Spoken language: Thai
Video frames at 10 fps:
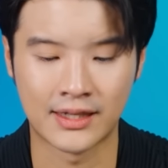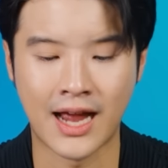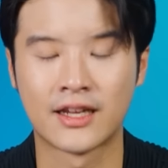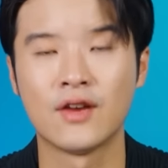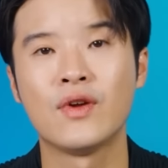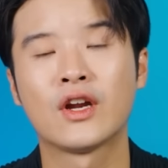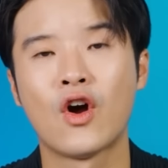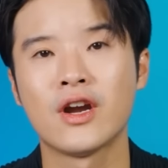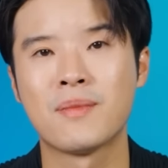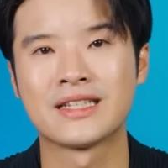การคิดวิเค
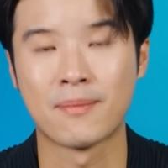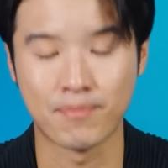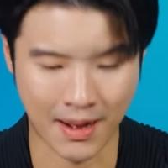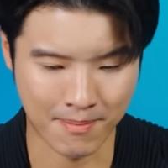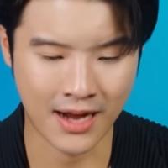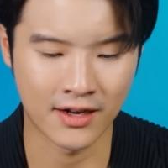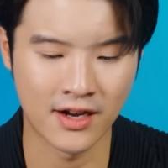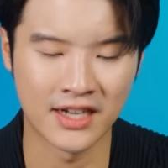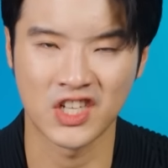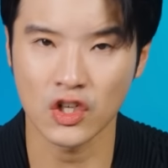ราะห์เนี่ยมันจำเป็นมากขึ้น
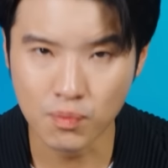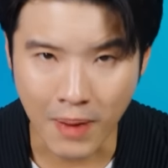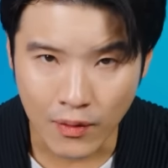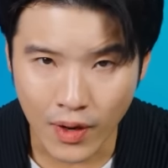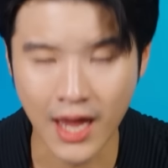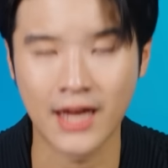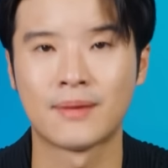เรื่อยๆ judgment ว่า AI